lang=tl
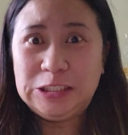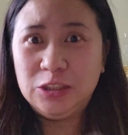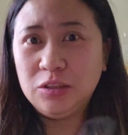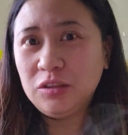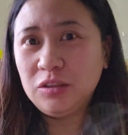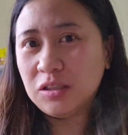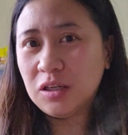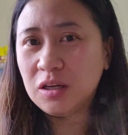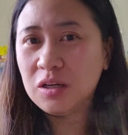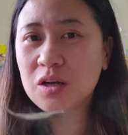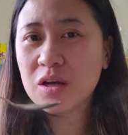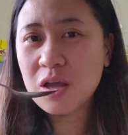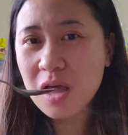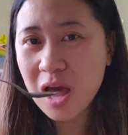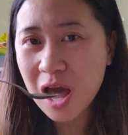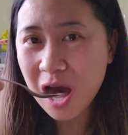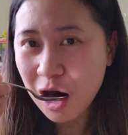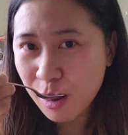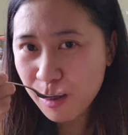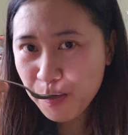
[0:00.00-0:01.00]
Ugh.
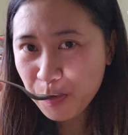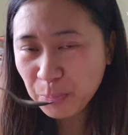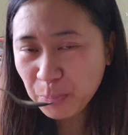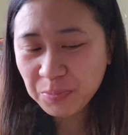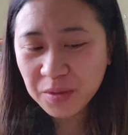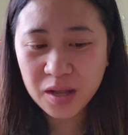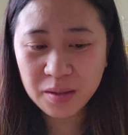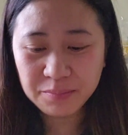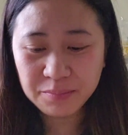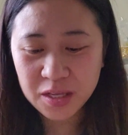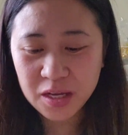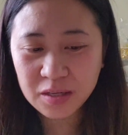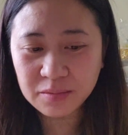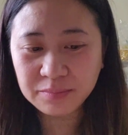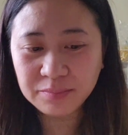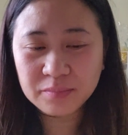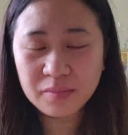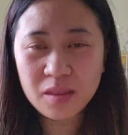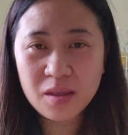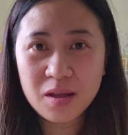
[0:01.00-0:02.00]
Nyam, nyam.
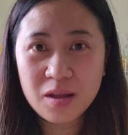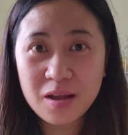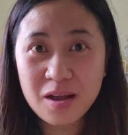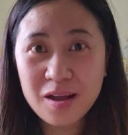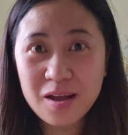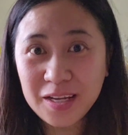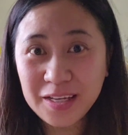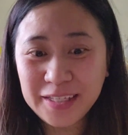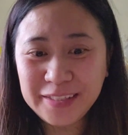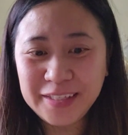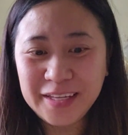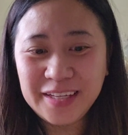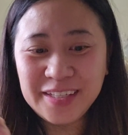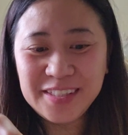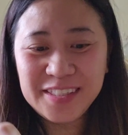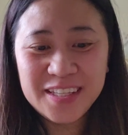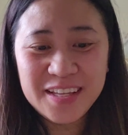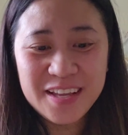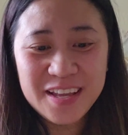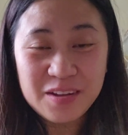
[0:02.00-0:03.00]

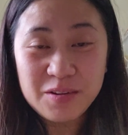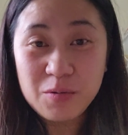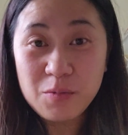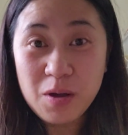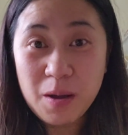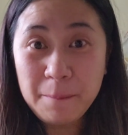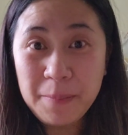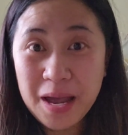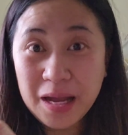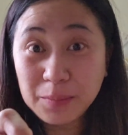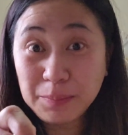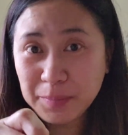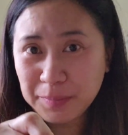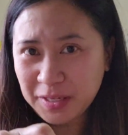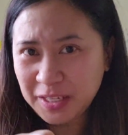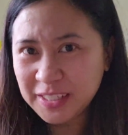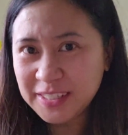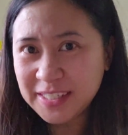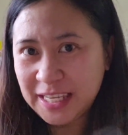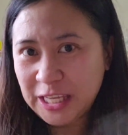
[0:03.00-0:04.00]
Kakainis. Ang pangat pa
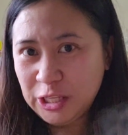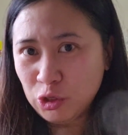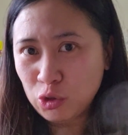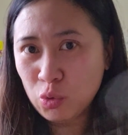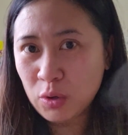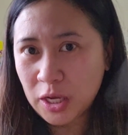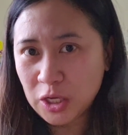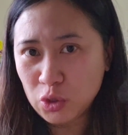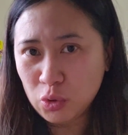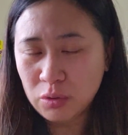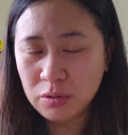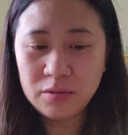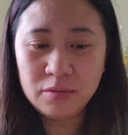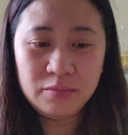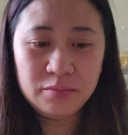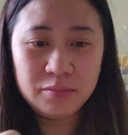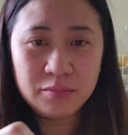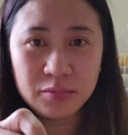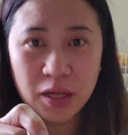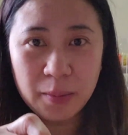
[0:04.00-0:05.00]
naman ng skin ko ngayon.
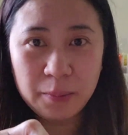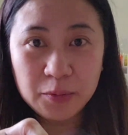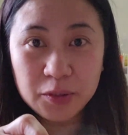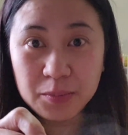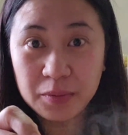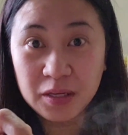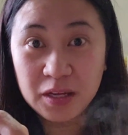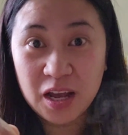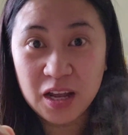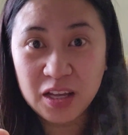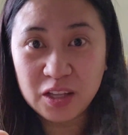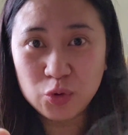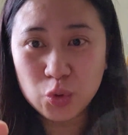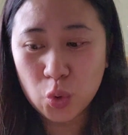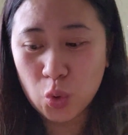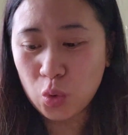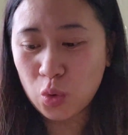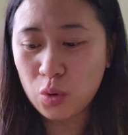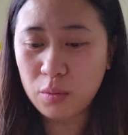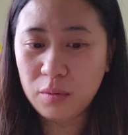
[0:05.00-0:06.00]
Tapos
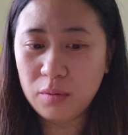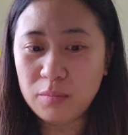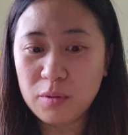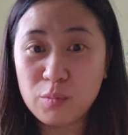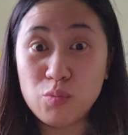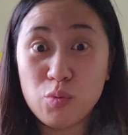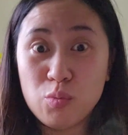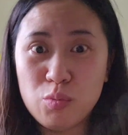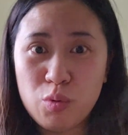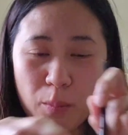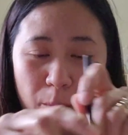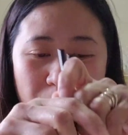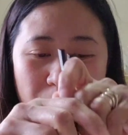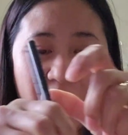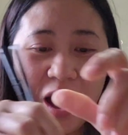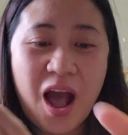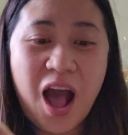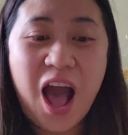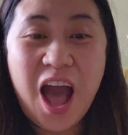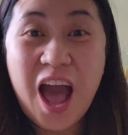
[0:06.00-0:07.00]
magaganto ko.
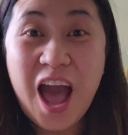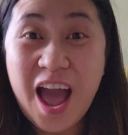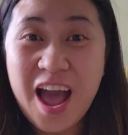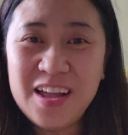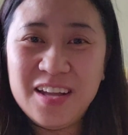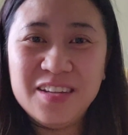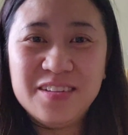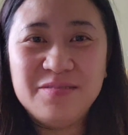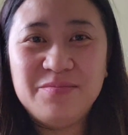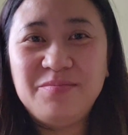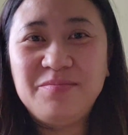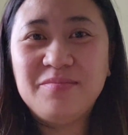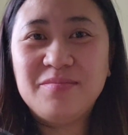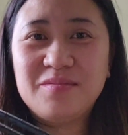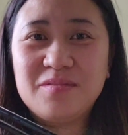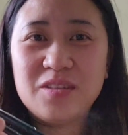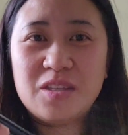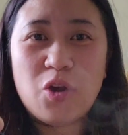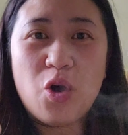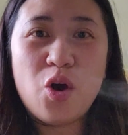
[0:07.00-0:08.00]
Mumukbang. Ah!
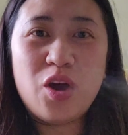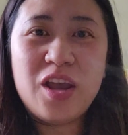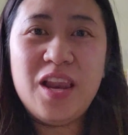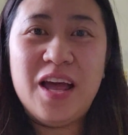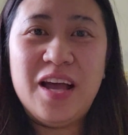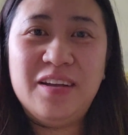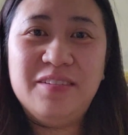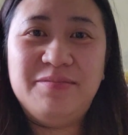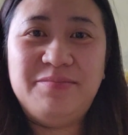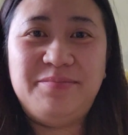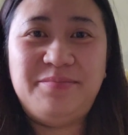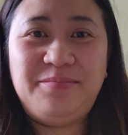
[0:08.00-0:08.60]
Okay lang.